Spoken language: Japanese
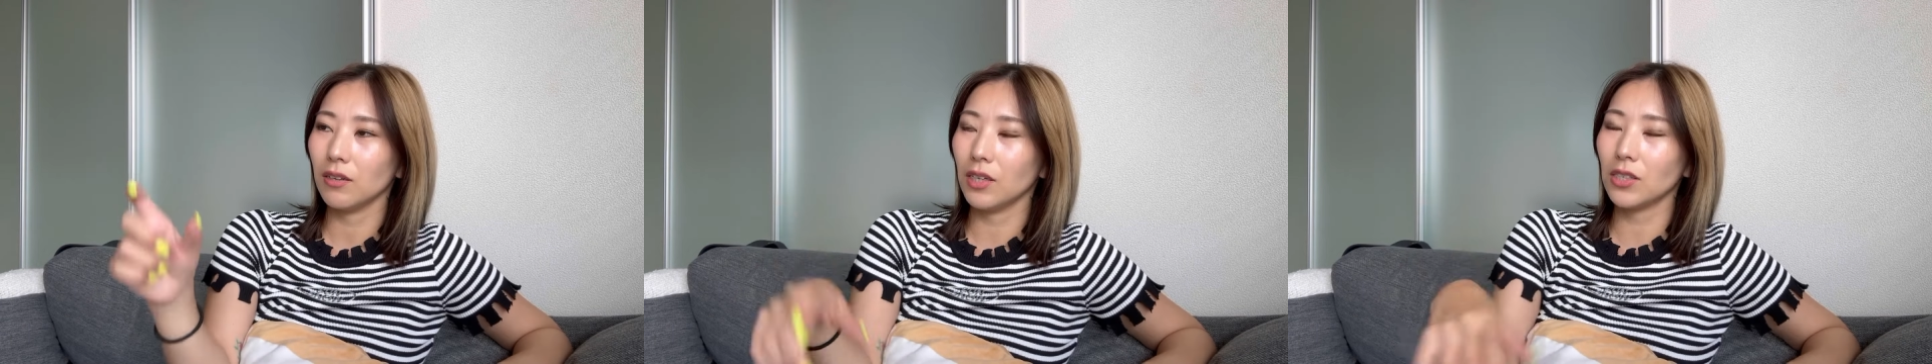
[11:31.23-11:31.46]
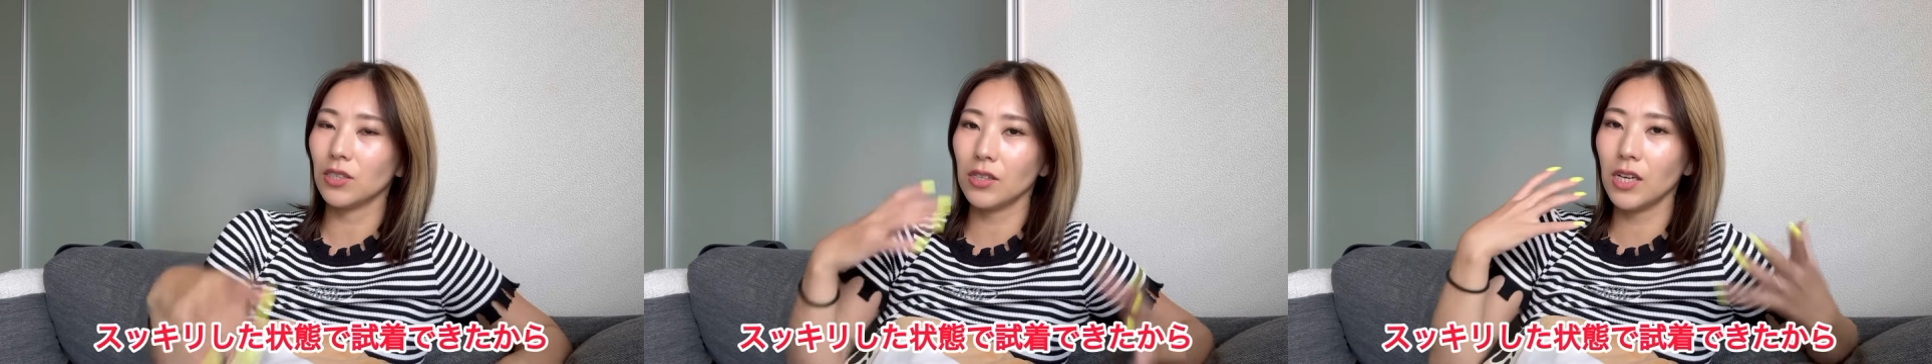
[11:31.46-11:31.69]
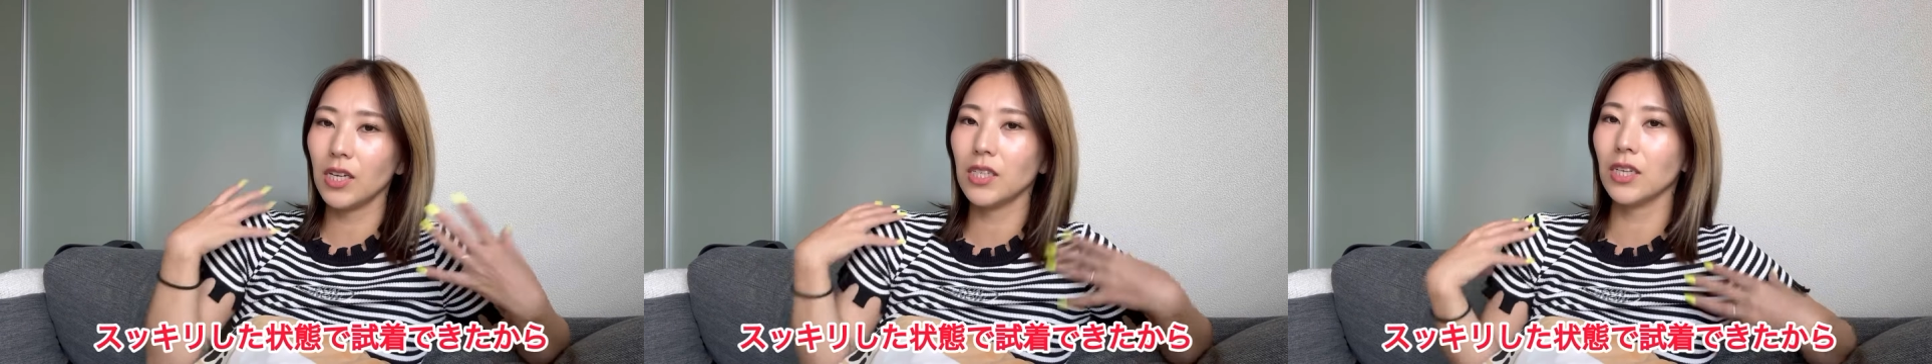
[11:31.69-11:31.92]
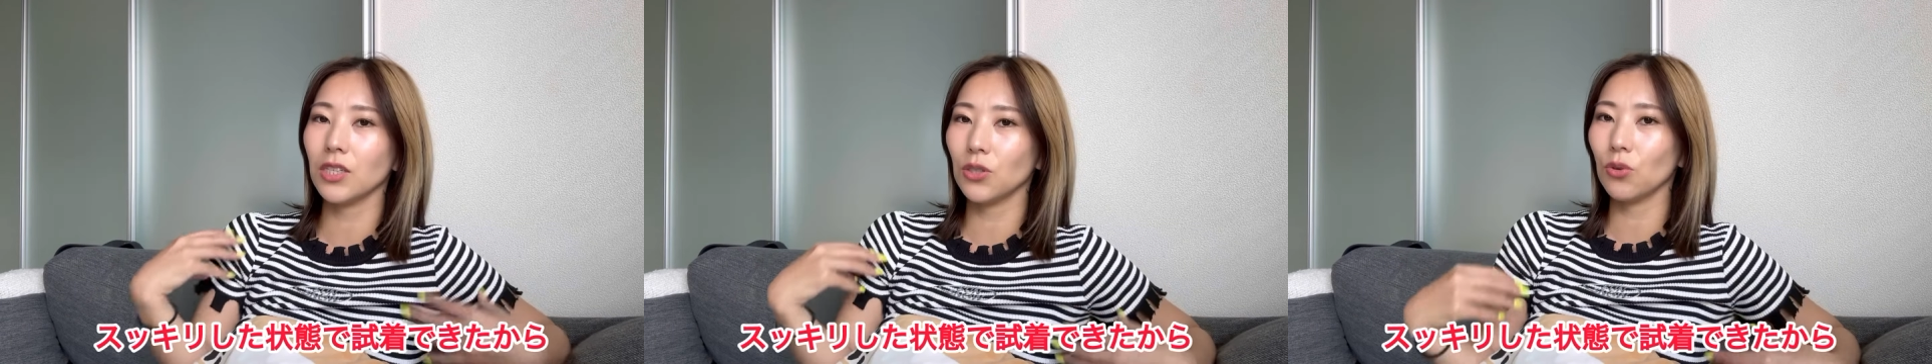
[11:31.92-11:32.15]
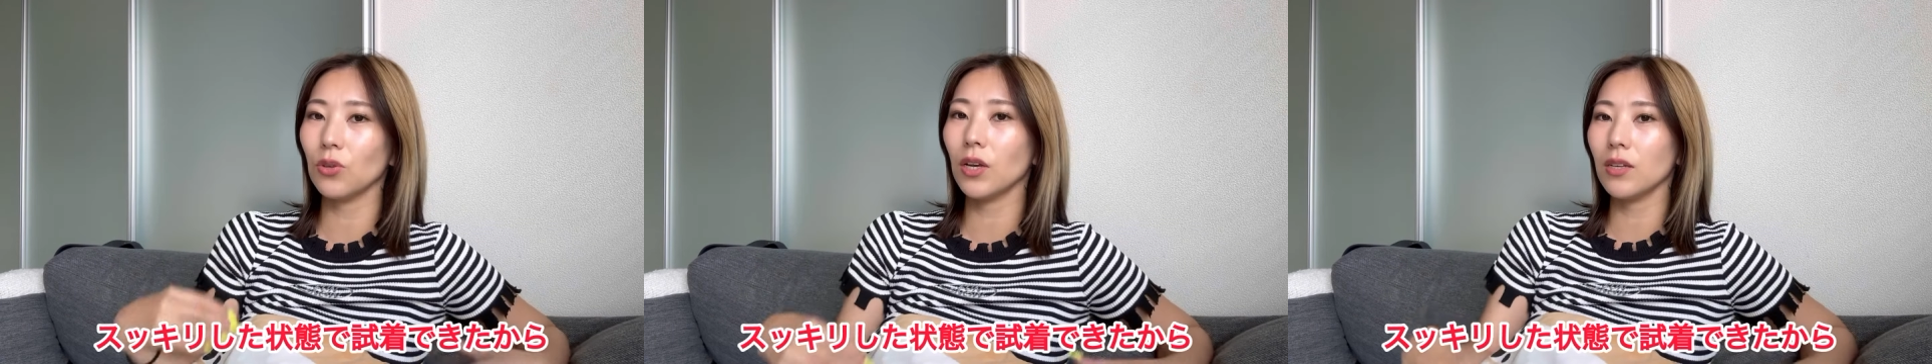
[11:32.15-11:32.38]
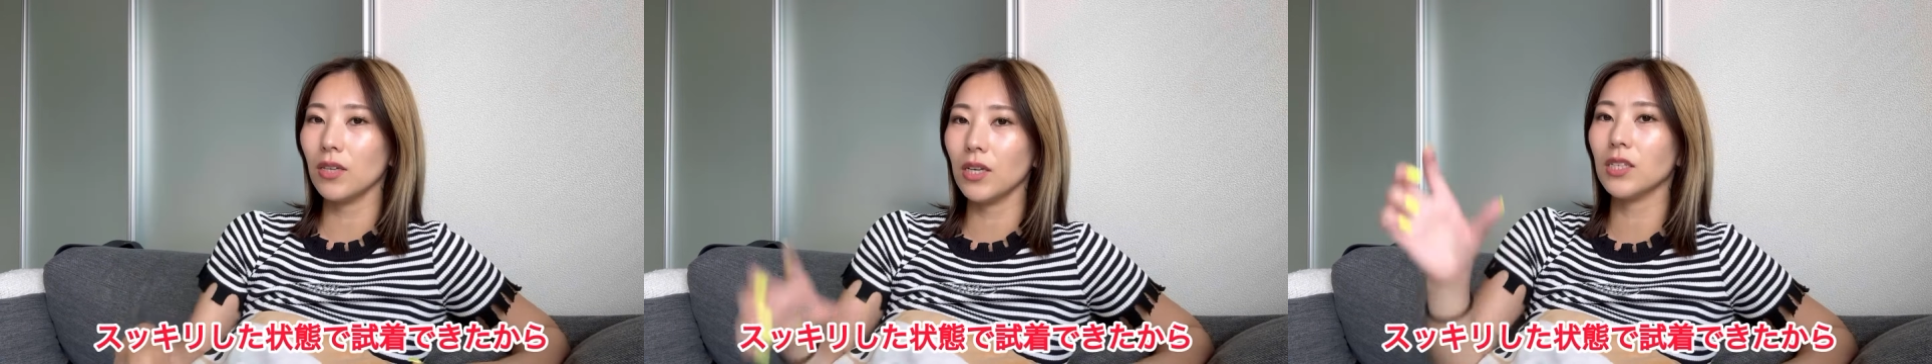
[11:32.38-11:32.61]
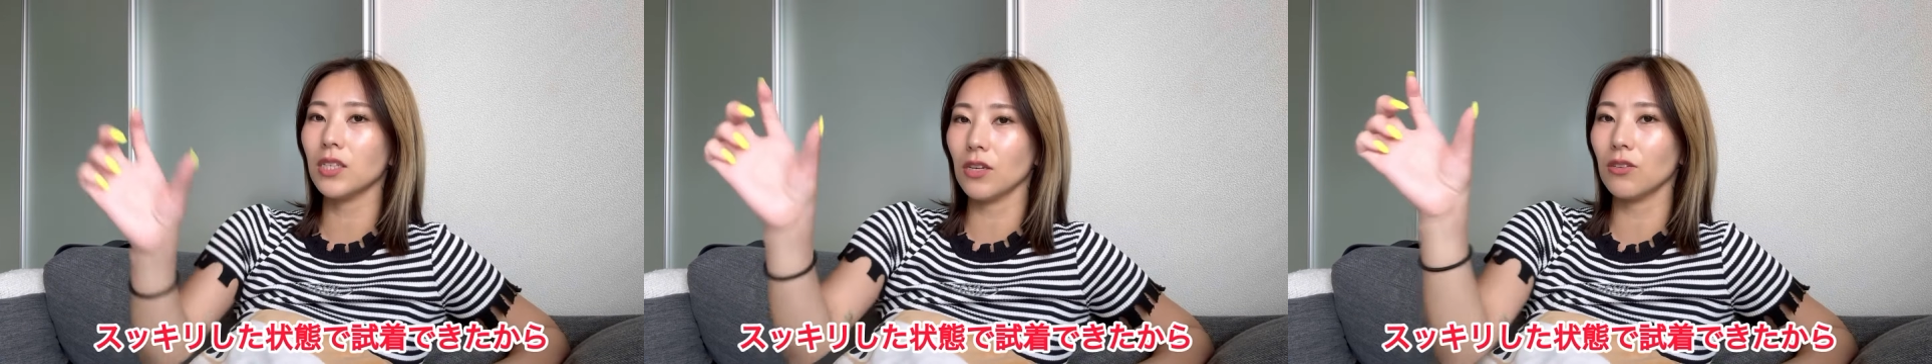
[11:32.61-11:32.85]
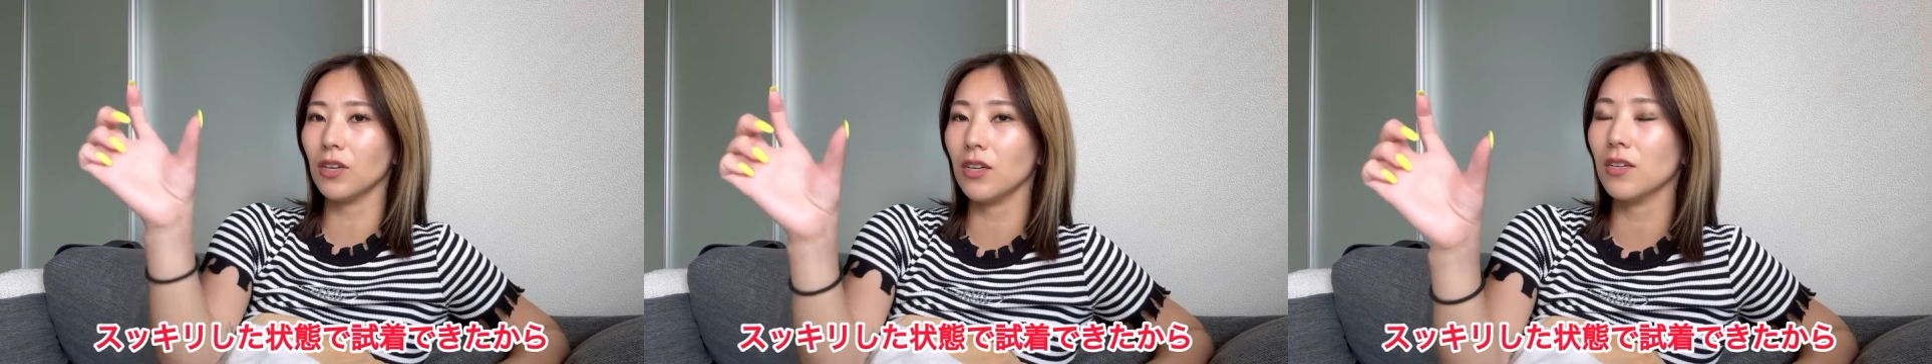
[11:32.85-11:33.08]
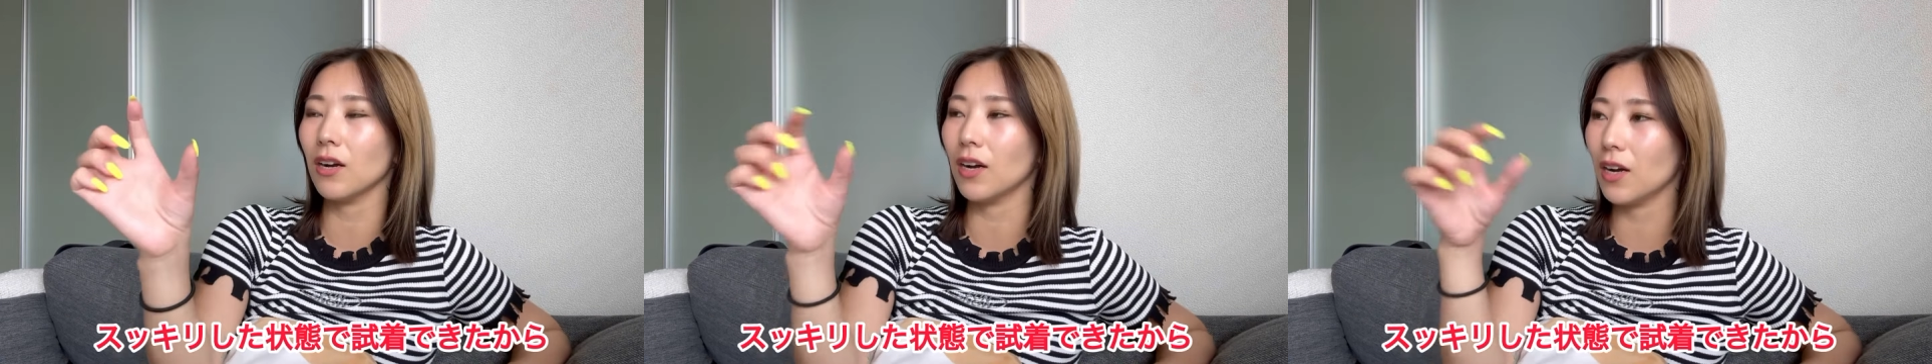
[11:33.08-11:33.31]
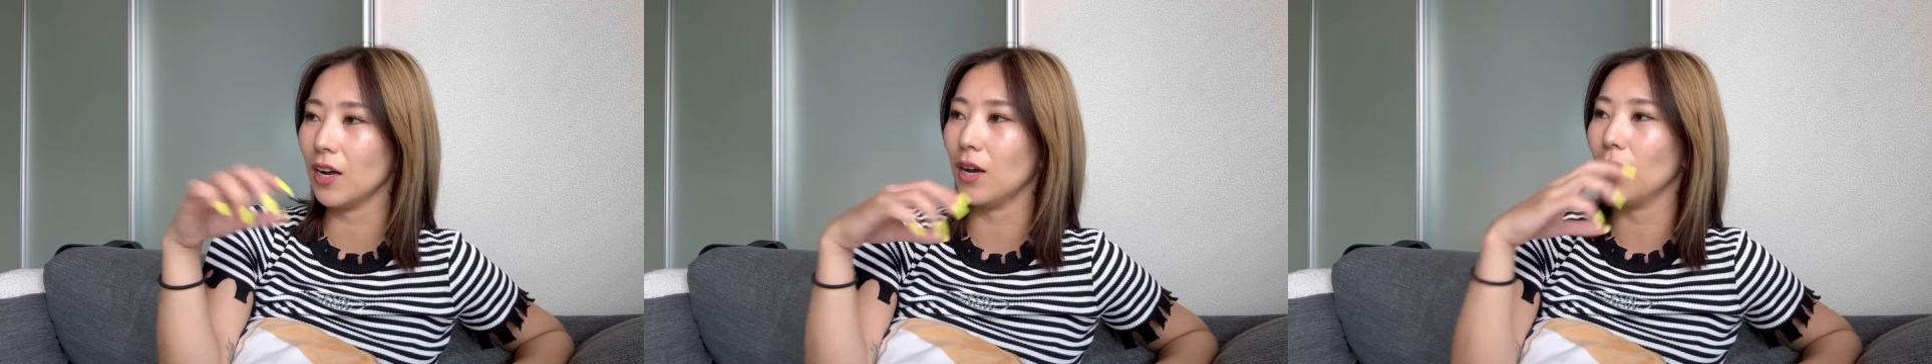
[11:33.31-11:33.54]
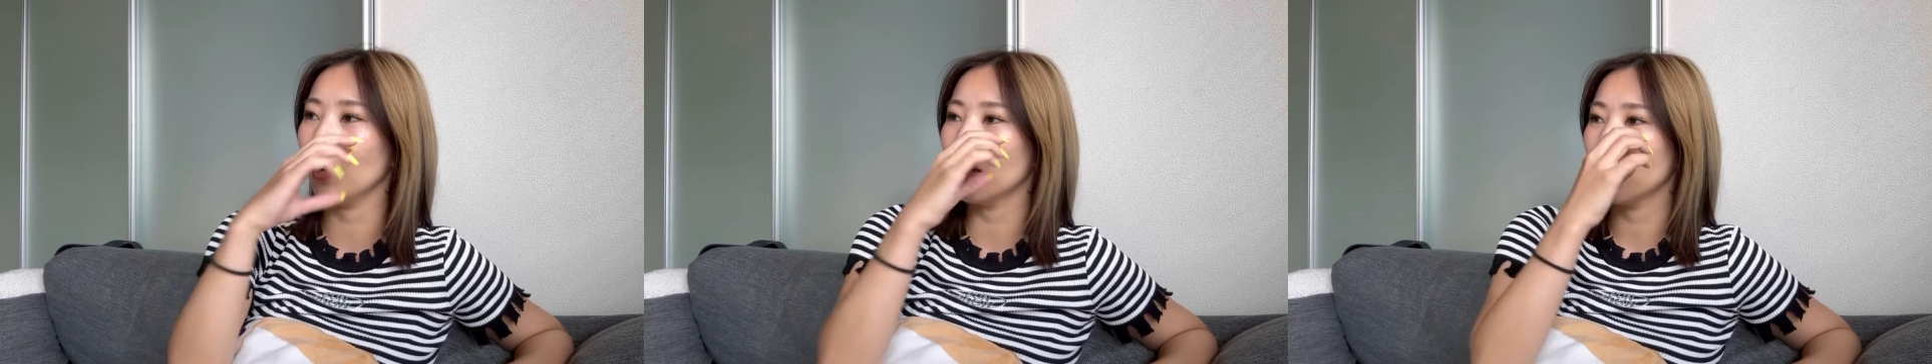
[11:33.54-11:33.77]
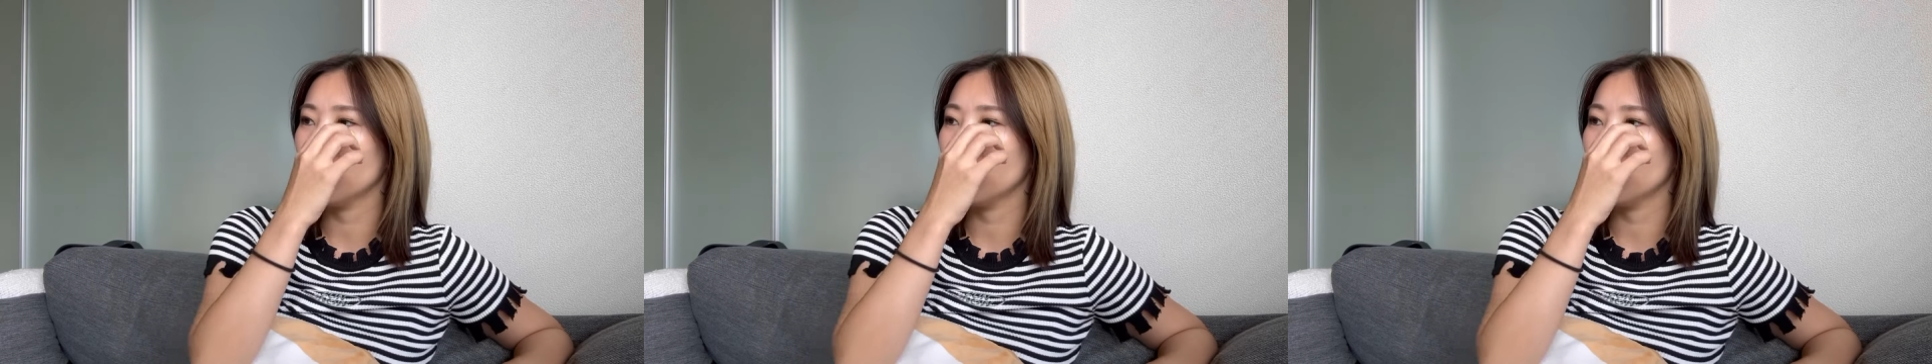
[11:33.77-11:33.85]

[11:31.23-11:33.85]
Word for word: で、すっきりした状態で試着できたから、ま